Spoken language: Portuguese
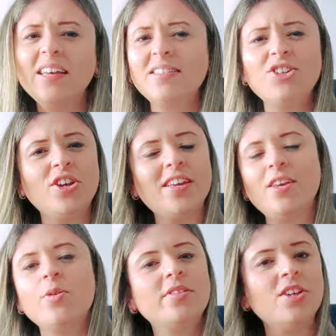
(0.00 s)
seja
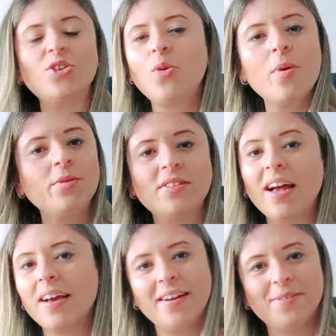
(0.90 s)
aqui ou seja no meu
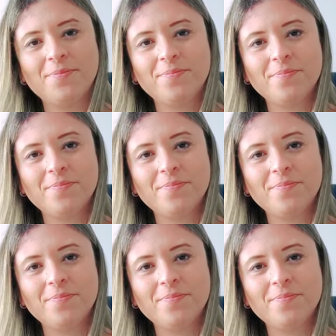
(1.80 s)
Instagram.